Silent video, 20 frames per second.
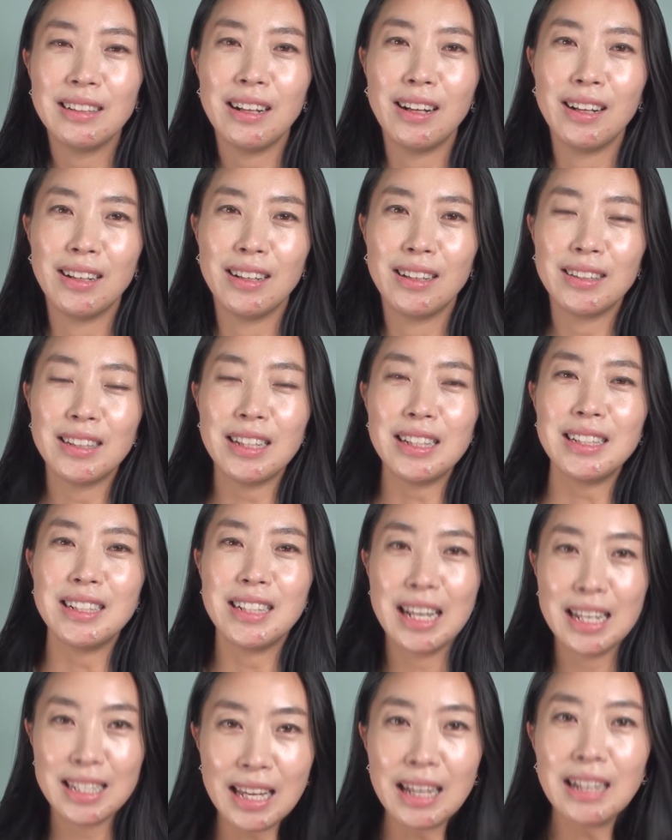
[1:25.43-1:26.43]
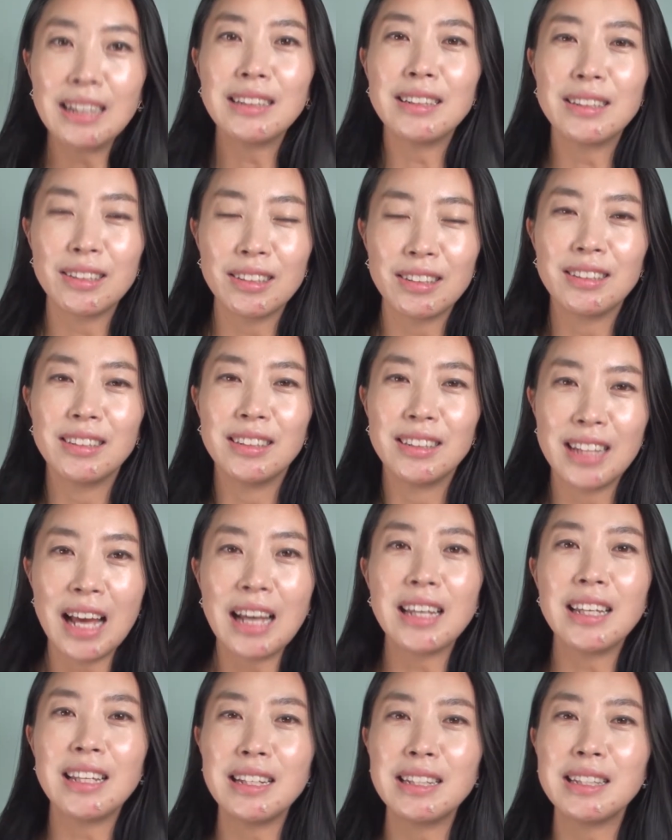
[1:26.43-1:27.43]
어, 사실 예상은
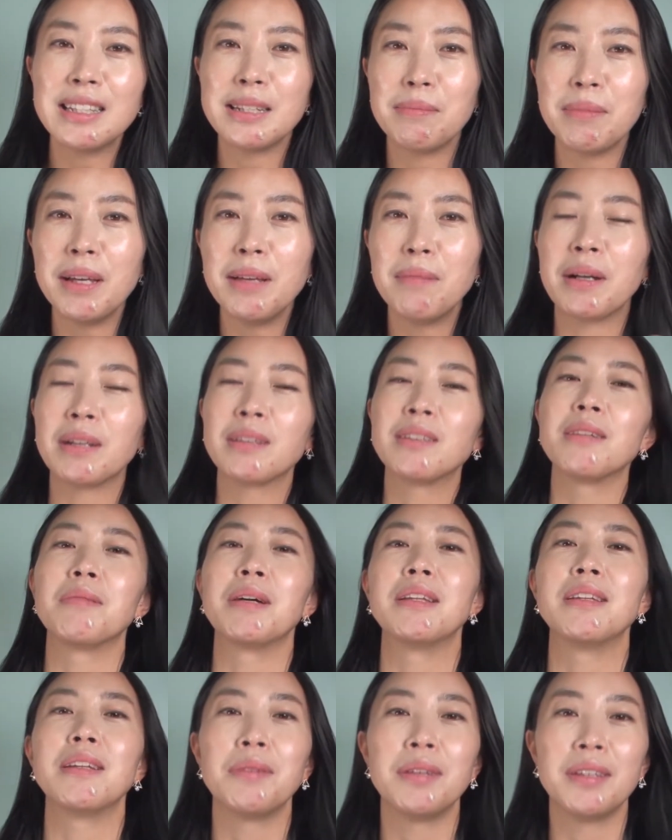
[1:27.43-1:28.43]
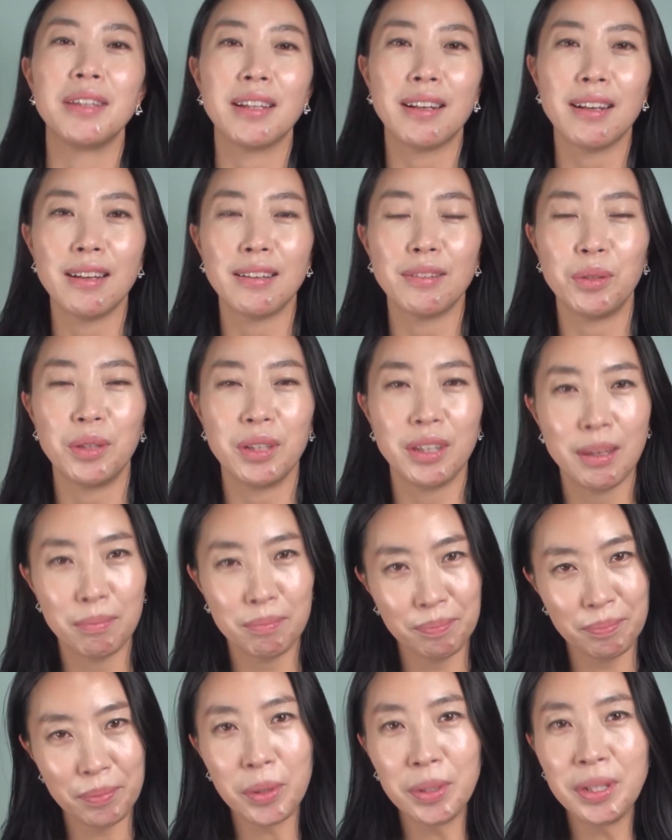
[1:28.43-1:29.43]
하긴 했지만, 막상 만나 뵈니까 되게
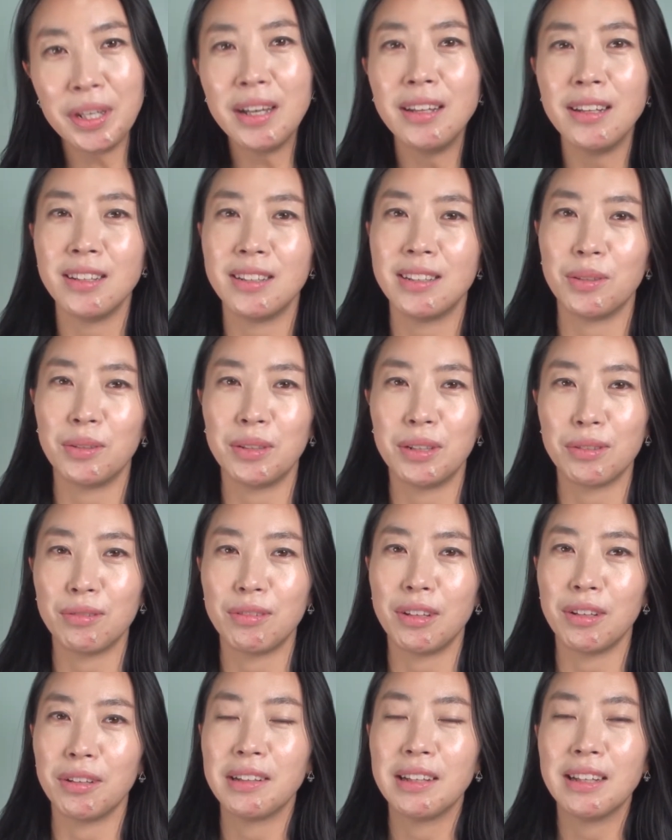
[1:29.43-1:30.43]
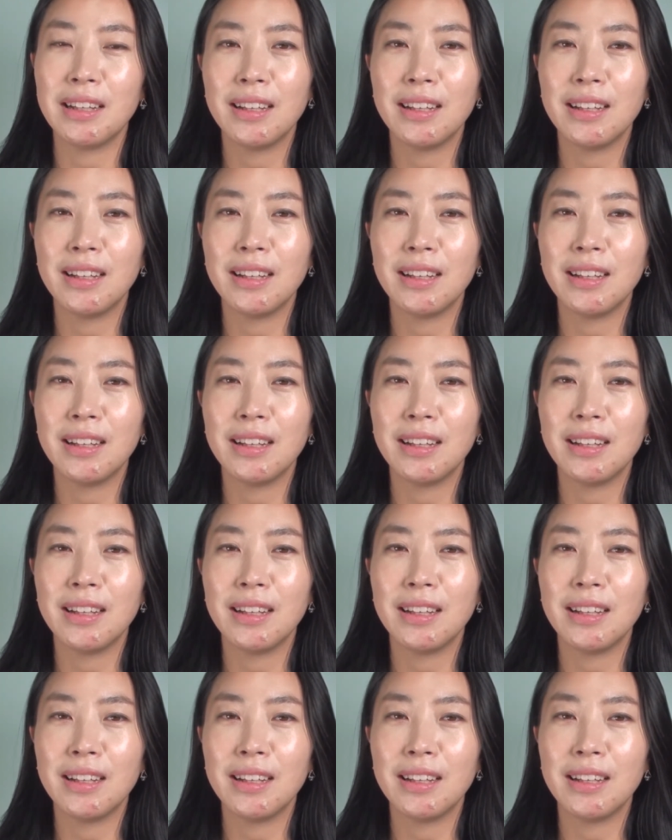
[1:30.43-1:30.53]
편안하시더라고요.